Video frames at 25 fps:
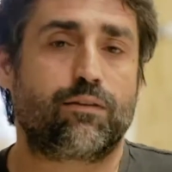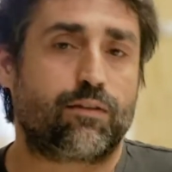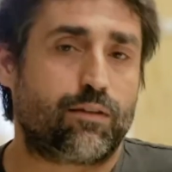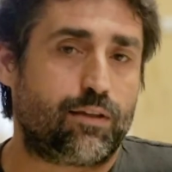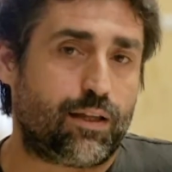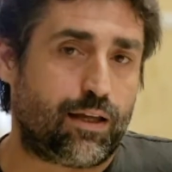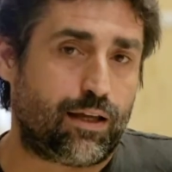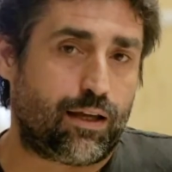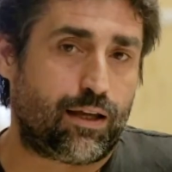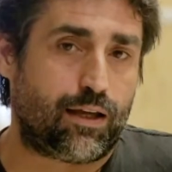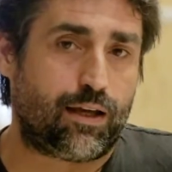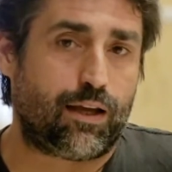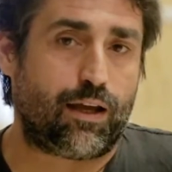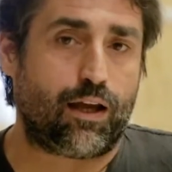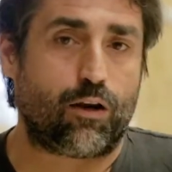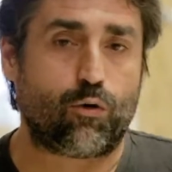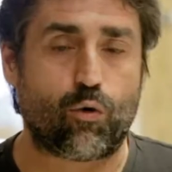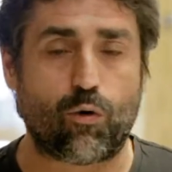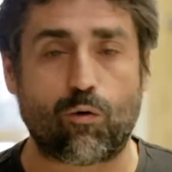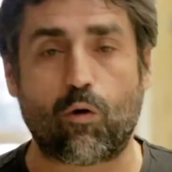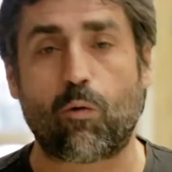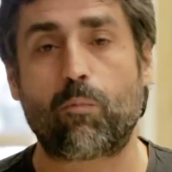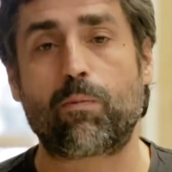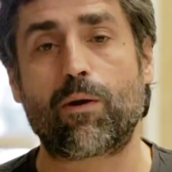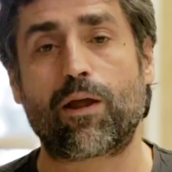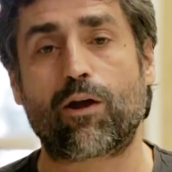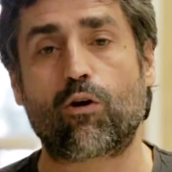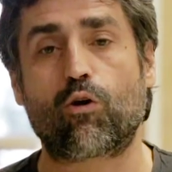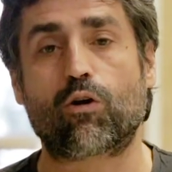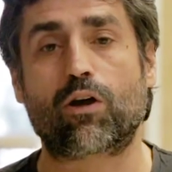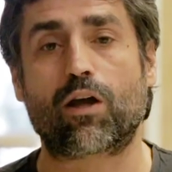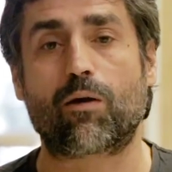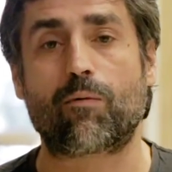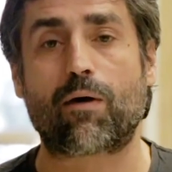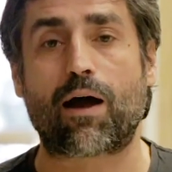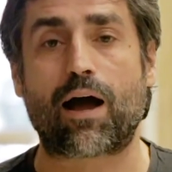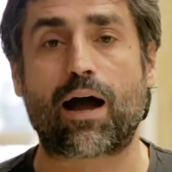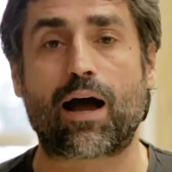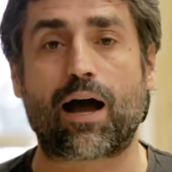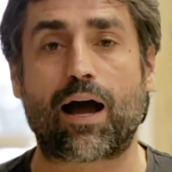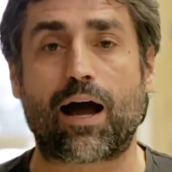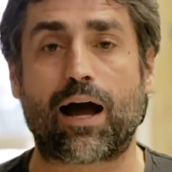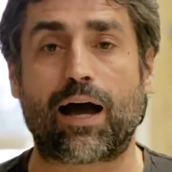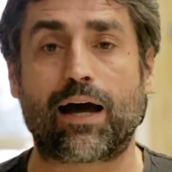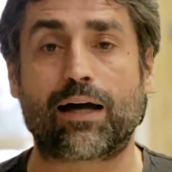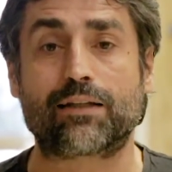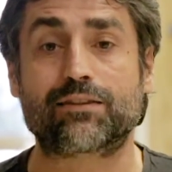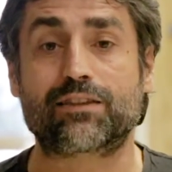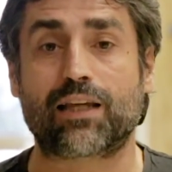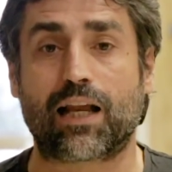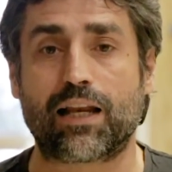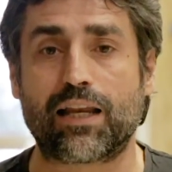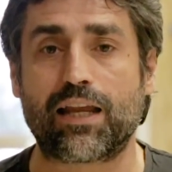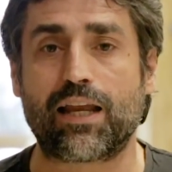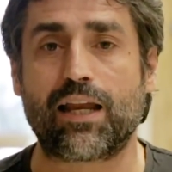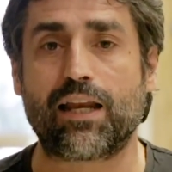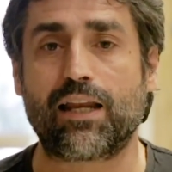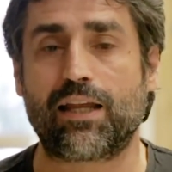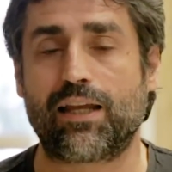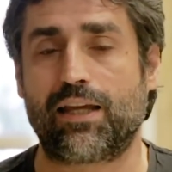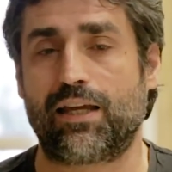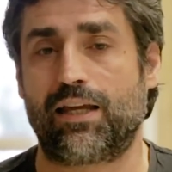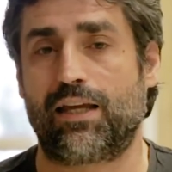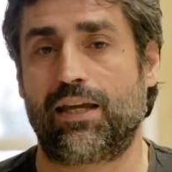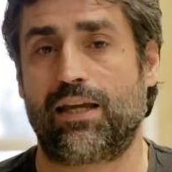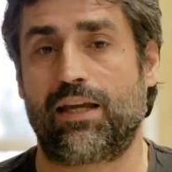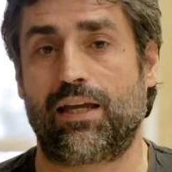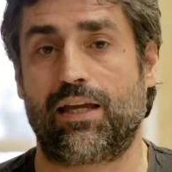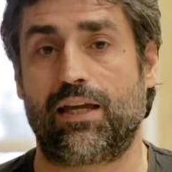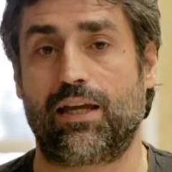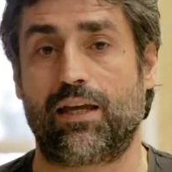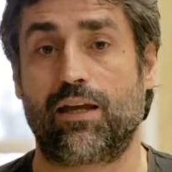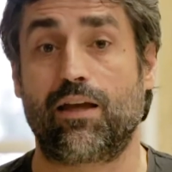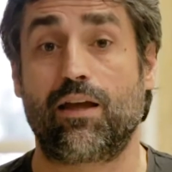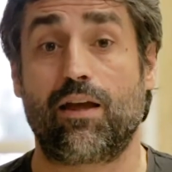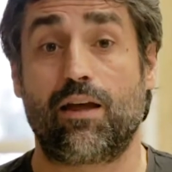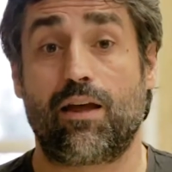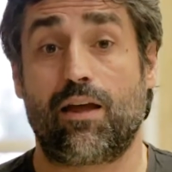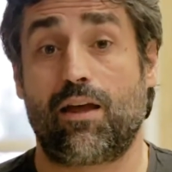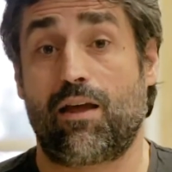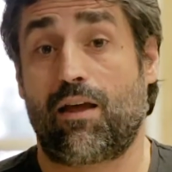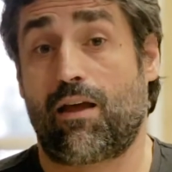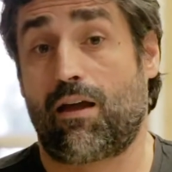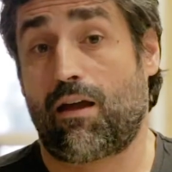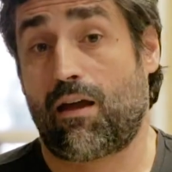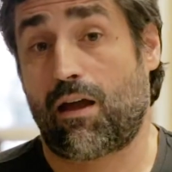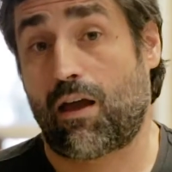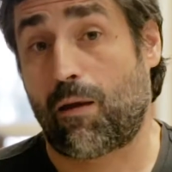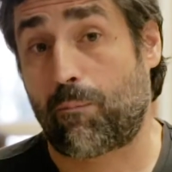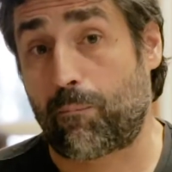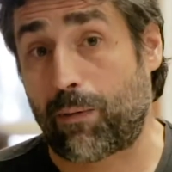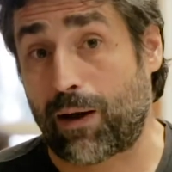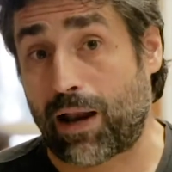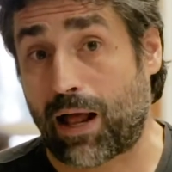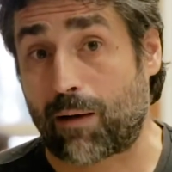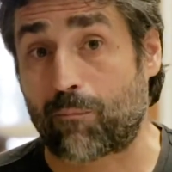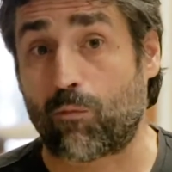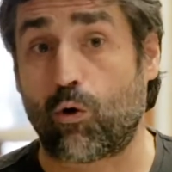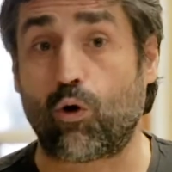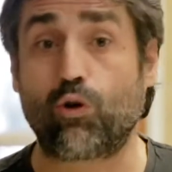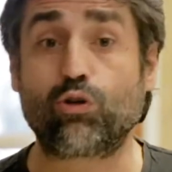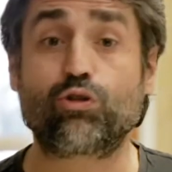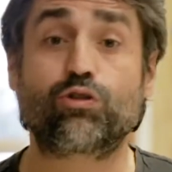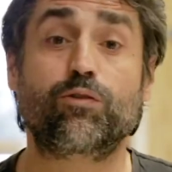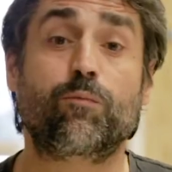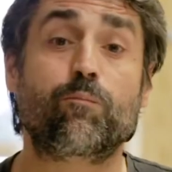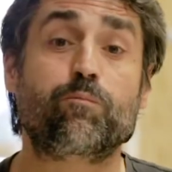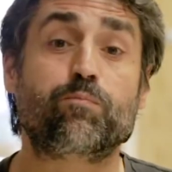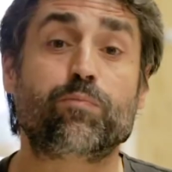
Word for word: del nuevo pliego que va a salir y esperamos